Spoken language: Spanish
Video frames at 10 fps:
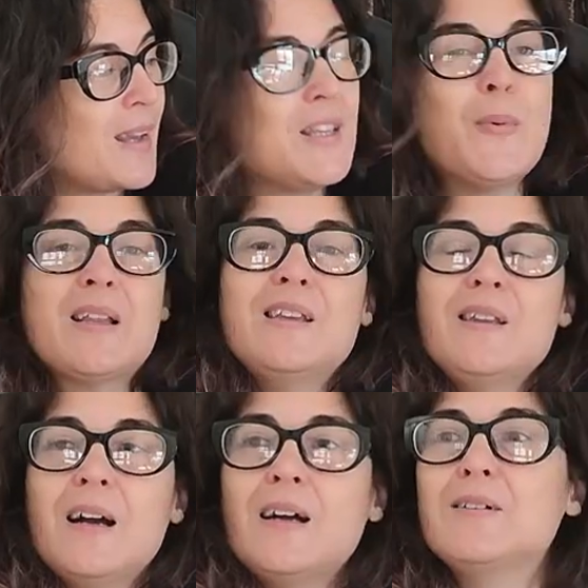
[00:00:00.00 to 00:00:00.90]

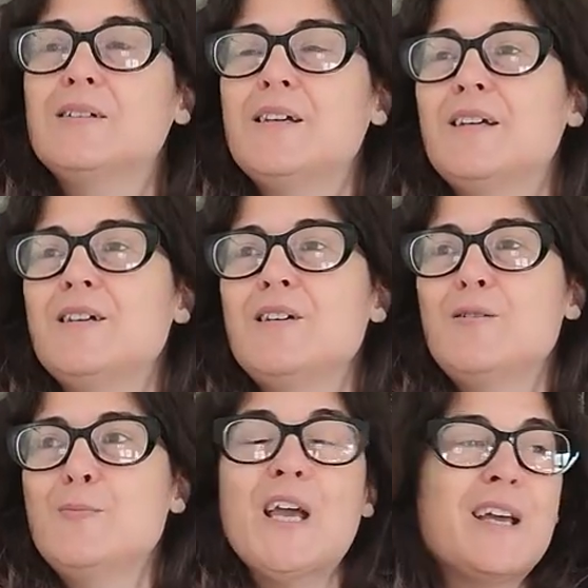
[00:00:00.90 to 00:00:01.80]
divertida,
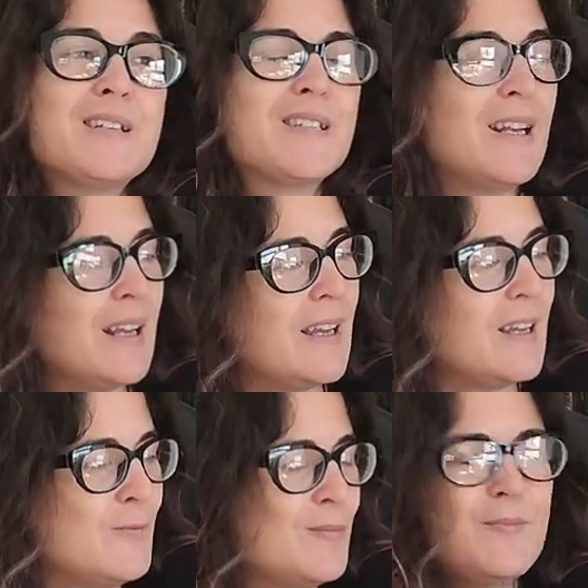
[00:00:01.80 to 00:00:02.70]
eh, bien, se
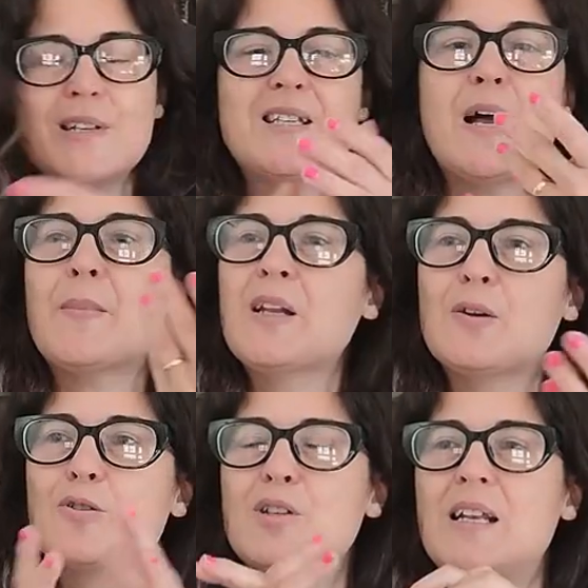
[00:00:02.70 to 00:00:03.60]
lee, es
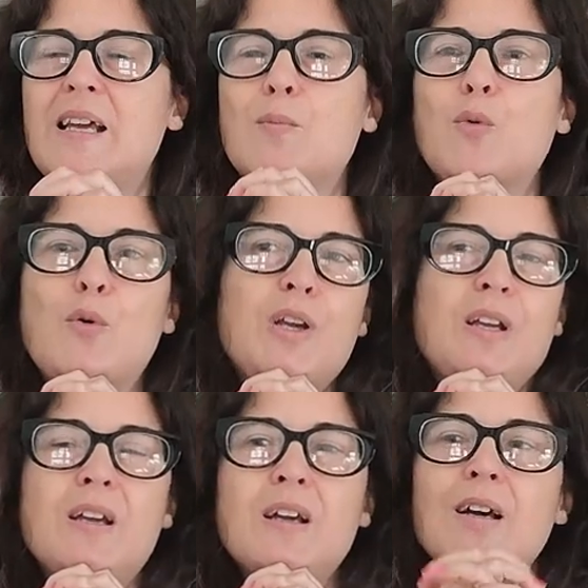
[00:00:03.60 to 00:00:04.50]
ameno, se lee muy,